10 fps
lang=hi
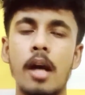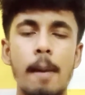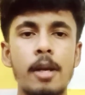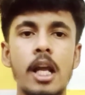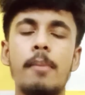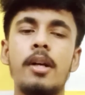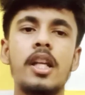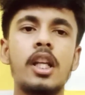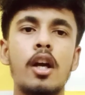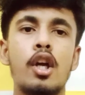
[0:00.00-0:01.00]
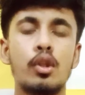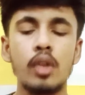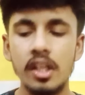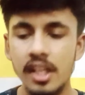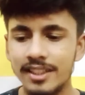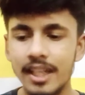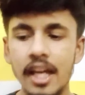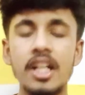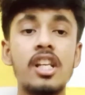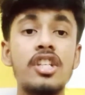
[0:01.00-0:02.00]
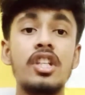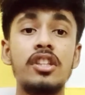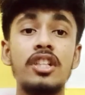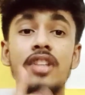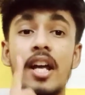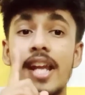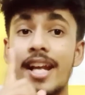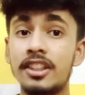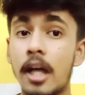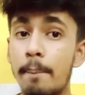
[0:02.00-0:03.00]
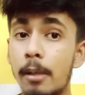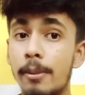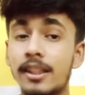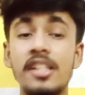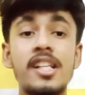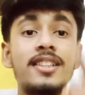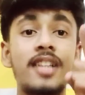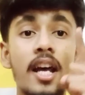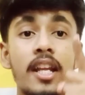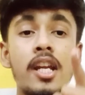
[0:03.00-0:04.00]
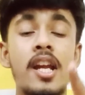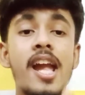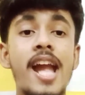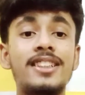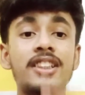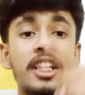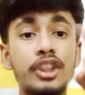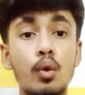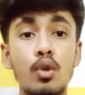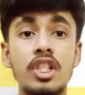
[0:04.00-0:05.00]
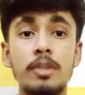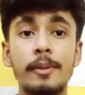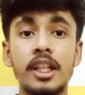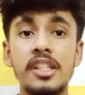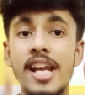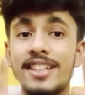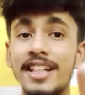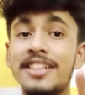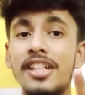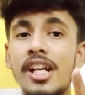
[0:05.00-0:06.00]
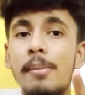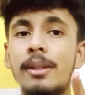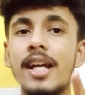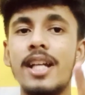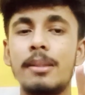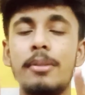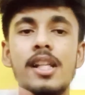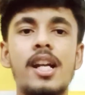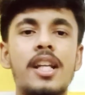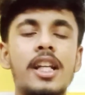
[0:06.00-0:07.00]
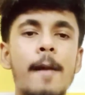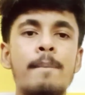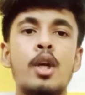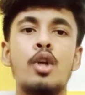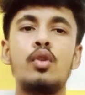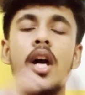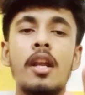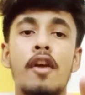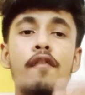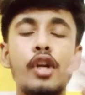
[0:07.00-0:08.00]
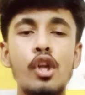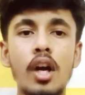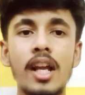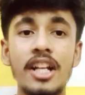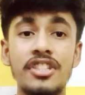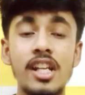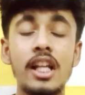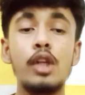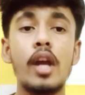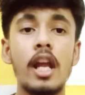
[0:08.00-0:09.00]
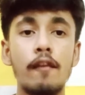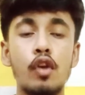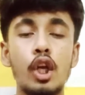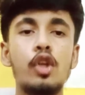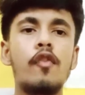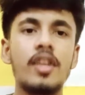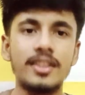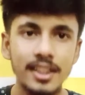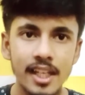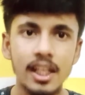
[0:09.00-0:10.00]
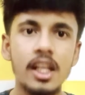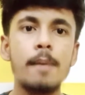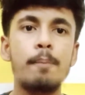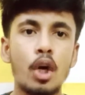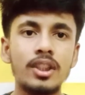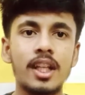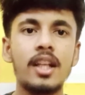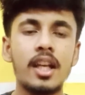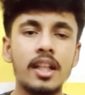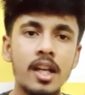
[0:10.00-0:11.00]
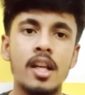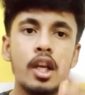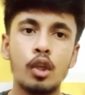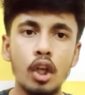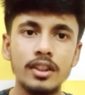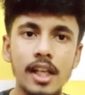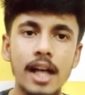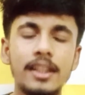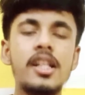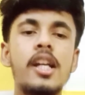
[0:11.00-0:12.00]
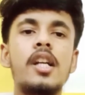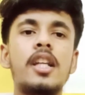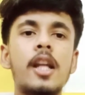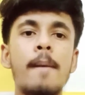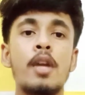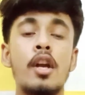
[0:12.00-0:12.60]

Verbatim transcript: अपनाना मत ठीक है ना तो ये सारे डिलीशन थे सारे एग्जाम्पल बता दिए सारे एक्सरसाइज के क्वेश्चन बता दिए ऐसा किसी ने नहीं बताया समझ लेना ठीक है ना तो यार वीडियो अगर अच्छी लगी हो हेल्पफुल लगी हो फिर से देख लेना पॉज कर करके क्रॉस लगाते जाना ठीक है ना